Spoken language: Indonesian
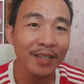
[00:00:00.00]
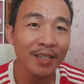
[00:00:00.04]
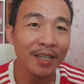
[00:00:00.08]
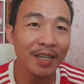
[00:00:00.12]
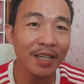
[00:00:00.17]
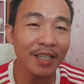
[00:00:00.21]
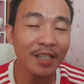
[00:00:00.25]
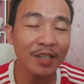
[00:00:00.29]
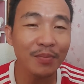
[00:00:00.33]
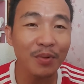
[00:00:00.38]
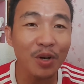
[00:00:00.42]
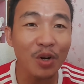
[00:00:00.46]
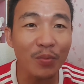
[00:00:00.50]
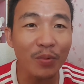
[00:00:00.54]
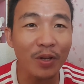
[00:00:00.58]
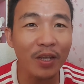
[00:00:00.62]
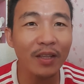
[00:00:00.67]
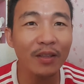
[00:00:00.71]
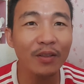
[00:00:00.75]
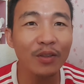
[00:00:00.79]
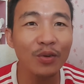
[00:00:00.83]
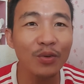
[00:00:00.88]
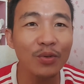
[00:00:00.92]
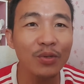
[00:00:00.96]
Jadi sebelum
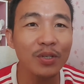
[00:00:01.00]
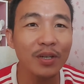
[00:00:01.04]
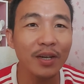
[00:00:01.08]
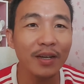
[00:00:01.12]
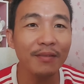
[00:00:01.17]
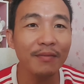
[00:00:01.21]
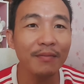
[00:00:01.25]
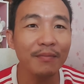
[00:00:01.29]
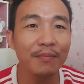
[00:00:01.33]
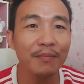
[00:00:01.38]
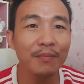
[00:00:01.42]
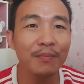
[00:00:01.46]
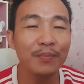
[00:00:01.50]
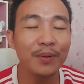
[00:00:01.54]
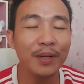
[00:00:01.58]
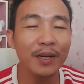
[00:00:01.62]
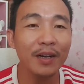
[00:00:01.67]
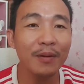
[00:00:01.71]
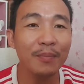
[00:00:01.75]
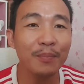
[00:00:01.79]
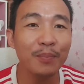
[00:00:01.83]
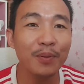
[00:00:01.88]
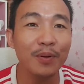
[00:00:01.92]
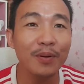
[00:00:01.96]
kita teruskan
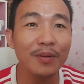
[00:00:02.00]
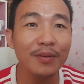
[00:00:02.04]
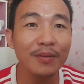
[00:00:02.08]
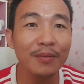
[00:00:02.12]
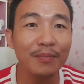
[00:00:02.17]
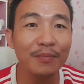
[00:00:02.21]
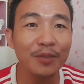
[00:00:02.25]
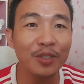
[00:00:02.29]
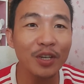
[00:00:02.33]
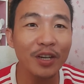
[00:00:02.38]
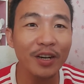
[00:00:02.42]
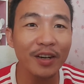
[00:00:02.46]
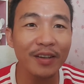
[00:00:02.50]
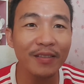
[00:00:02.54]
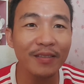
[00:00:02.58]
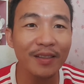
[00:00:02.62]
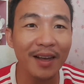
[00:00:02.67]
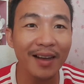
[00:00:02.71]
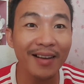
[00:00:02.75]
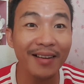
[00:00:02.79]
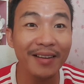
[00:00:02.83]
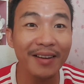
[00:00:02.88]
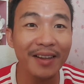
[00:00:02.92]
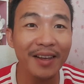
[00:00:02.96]
pada
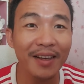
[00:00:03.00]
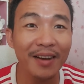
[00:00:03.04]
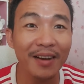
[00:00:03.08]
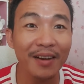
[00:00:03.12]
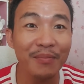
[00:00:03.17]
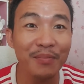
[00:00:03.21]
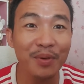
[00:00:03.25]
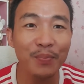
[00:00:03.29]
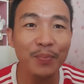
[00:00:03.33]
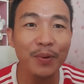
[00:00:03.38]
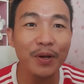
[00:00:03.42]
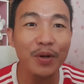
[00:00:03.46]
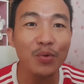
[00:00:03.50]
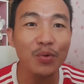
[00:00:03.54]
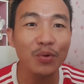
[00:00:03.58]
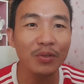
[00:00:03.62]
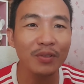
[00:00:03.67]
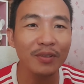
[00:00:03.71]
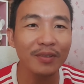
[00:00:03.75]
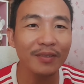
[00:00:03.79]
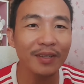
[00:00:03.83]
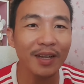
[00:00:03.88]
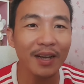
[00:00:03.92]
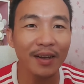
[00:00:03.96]
penceritaan yang lebih
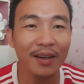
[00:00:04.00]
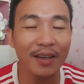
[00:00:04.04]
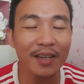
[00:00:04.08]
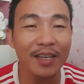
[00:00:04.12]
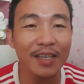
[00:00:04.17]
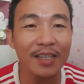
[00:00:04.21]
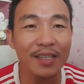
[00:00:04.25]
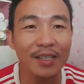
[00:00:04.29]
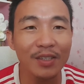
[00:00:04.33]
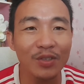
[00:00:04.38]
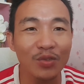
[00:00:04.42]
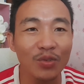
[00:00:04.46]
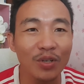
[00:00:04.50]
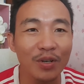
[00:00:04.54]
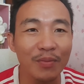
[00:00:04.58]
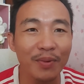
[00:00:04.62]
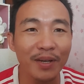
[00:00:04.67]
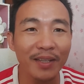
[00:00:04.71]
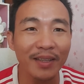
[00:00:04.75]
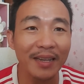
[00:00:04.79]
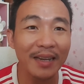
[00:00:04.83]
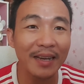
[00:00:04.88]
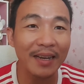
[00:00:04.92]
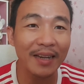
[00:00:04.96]
penuh tentang isu
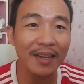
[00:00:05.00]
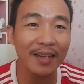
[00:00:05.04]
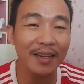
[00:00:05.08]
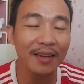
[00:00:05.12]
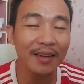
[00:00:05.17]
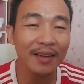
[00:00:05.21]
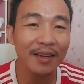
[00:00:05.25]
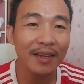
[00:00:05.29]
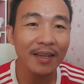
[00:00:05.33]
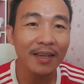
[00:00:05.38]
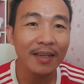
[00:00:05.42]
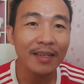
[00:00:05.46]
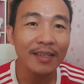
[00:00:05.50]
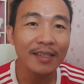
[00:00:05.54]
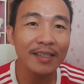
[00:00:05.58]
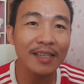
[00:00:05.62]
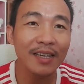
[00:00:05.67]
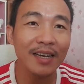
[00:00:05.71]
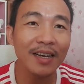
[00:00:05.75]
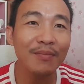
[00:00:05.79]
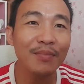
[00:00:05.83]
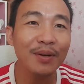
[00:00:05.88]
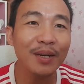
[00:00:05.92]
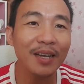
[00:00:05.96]
debat ini
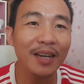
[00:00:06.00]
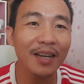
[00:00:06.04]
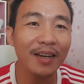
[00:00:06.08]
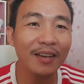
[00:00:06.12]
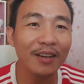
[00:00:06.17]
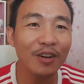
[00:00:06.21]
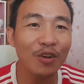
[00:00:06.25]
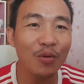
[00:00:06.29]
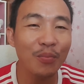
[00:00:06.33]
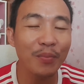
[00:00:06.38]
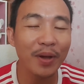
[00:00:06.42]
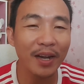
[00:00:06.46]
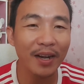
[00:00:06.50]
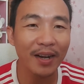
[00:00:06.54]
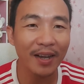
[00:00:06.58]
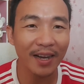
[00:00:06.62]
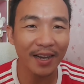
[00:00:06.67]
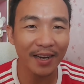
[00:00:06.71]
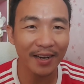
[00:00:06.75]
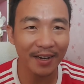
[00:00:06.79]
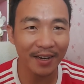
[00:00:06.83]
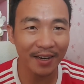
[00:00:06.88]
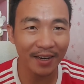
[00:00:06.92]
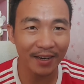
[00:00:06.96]
Sila berikan komen
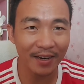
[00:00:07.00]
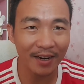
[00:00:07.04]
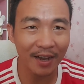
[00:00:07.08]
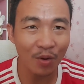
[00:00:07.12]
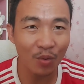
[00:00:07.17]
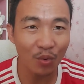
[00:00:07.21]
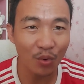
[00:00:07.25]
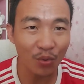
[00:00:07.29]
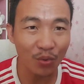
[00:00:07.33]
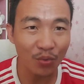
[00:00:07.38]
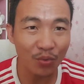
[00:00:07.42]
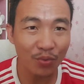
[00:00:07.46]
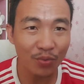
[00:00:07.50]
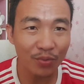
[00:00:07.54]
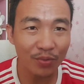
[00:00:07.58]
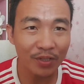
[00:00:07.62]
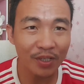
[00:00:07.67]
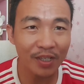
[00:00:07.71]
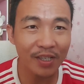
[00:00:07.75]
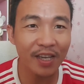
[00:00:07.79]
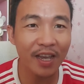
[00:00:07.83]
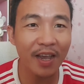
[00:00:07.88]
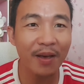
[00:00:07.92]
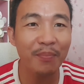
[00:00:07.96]
Anda dahulu,
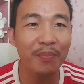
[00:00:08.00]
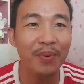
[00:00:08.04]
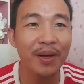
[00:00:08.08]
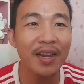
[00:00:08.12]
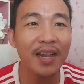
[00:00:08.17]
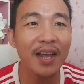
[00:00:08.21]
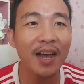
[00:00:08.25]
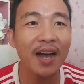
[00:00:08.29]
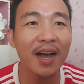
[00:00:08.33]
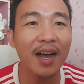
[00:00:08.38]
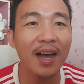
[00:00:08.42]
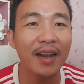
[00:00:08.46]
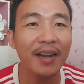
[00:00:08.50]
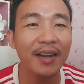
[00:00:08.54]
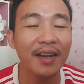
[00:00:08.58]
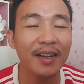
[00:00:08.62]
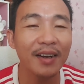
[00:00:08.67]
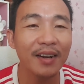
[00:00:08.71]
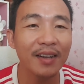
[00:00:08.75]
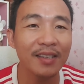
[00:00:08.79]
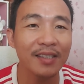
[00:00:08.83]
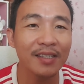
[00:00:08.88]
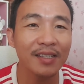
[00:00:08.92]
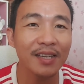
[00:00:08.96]
siapa yang
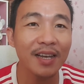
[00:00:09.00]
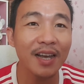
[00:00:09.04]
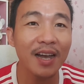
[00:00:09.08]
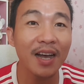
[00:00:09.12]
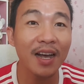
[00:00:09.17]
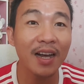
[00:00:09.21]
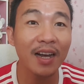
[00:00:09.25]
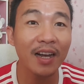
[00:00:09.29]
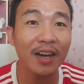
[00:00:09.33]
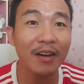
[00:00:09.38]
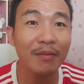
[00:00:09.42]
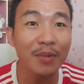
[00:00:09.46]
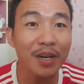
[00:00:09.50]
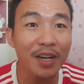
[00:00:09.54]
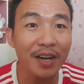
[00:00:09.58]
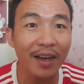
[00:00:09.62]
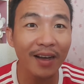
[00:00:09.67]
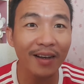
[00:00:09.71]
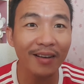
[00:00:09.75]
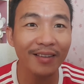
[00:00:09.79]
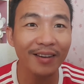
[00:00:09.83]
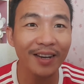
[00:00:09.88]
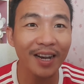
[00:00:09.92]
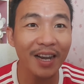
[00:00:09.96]
Anda rasa akan
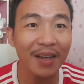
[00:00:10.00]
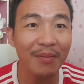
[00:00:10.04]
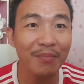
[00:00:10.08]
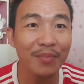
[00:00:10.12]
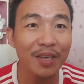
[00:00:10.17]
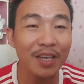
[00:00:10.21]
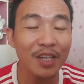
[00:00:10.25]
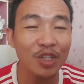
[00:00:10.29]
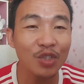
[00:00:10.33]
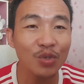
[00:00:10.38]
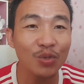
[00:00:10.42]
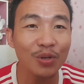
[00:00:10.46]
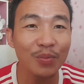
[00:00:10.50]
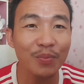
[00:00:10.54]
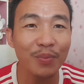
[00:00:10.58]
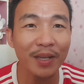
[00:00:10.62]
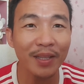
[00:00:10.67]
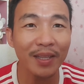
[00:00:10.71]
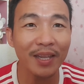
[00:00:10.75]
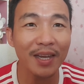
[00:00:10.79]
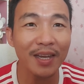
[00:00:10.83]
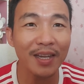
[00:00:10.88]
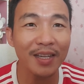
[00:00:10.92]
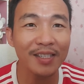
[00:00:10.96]
menang dalam isu
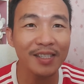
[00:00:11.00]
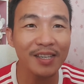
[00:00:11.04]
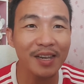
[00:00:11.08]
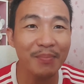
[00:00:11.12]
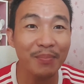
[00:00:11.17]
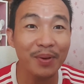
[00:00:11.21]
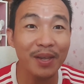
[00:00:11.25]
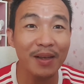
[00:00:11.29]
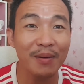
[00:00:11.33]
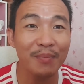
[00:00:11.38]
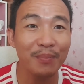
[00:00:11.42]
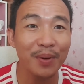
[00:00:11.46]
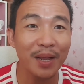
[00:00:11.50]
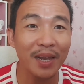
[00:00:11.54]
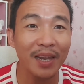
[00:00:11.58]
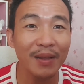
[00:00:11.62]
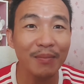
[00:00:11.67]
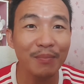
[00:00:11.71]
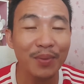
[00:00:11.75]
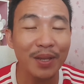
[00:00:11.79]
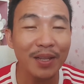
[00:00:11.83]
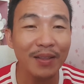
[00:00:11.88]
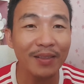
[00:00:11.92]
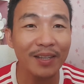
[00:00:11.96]
debat ini, siapa yang
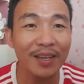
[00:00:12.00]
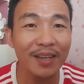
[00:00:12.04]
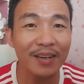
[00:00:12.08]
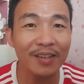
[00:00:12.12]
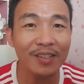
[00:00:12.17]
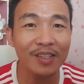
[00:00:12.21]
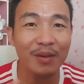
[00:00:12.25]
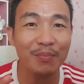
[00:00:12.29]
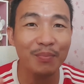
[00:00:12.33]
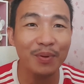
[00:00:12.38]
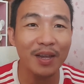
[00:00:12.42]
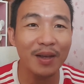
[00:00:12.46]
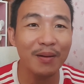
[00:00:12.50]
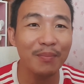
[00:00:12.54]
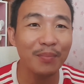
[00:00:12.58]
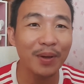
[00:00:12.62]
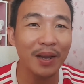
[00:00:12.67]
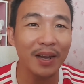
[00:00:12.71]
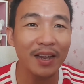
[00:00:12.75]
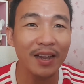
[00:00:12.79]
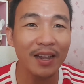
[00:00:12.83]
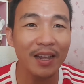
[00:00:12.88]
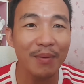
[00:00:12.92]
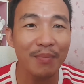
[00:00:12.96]
paling pintar, siapa yang
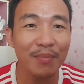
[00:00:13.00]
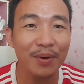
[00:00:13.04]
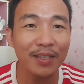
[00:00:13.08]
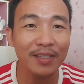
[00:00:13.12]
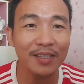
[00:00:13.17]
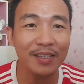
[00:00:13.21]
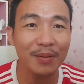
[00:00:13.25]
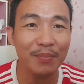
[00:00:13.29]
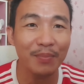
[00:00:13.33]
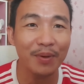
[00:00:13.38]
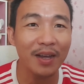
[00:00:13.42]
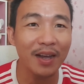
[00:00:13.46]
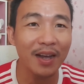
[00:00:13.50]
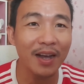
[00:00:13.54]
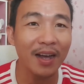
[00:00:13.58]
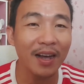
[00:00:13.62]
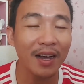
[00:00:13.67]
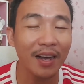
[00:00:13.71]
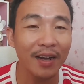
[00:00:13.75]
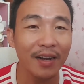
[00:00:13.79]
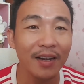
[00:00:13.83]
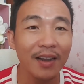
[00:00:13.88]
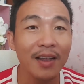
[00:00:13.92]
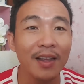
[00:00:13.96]
paling hebat, siapa yang
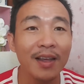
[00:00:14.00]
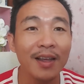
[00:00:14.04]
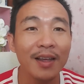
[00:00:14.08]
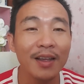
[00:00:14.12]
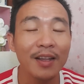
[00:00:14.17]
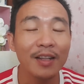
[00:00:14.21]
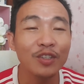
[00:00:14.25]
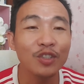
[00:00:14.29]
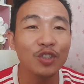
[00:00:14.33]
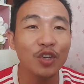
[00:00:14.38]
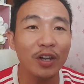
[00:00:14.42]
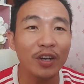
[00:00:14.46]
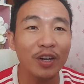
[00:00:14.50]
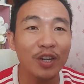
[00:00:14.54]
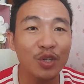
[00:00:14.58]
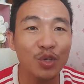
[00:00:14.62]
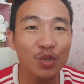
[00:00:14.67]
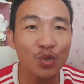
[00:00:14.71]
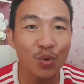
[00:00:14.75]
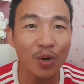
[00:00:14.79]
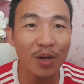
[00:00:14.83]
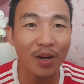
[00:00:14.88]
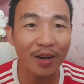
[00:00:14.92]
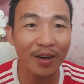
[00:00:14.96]
akan jadi
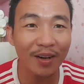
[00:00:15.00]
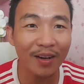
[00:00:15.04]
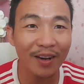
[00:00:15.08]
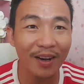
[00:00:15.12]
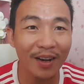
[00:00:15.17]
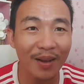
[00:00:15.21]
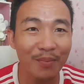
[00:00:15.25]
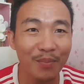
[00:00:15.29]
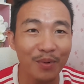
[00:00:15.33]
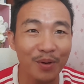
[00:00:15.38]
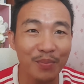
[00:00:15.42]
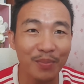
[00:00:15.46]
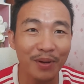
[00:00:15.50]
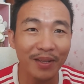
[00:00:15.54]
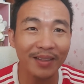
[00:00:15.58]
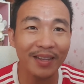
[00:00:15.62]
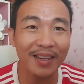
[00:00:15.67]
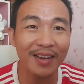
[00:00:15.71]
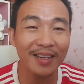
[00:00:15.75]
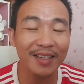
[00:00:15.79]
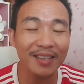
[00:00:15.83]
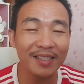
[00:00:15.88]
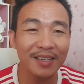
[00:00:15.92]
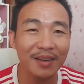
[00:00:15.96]
juara dalam debat
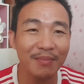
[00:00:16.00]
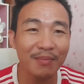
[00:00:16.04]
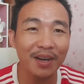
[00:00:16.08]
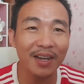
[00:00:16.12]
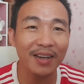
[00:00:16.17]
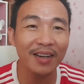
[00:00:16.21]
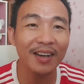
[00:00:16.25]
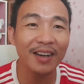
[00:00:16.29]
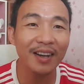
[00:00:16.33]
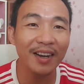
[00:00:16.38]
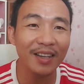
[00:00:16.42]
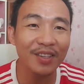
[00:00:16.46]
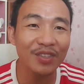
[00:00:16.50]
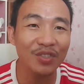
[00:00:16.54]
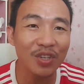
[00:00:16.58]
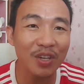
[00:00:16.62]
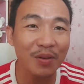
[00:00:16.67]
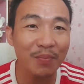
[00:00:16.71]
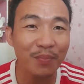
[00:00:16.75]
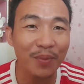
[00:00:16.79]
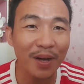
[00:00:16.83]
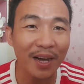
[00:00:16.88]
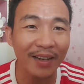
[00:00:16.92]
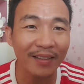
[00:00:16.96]
ini sama ada
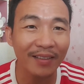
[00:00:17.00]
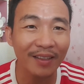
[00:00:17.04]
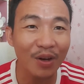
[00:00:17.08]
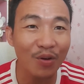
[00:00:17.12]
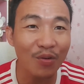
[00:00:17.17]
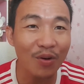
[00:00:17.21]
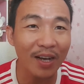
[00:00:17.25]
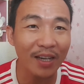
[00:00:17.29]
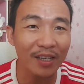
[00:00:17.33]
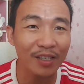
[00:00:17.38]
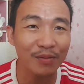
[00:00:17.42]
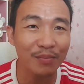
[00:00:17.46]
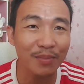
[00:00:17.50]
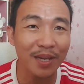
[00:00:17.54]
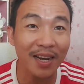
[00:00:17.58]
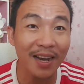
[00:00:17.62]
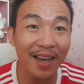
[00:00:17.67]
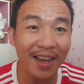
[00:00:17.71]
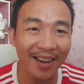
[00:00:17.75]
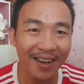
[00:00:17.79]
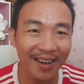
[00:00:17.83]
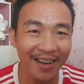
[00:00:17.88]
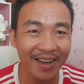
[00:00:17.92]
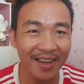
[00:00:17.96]
Najib atau
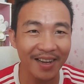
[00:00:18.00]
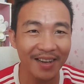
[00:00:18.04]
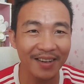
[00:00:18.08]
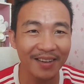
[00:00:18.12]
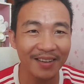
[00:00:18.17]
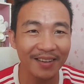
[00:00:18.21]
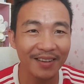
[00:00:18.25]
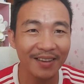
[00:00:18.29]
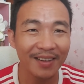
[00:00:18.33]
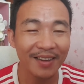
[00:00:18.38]
Azmin Ali.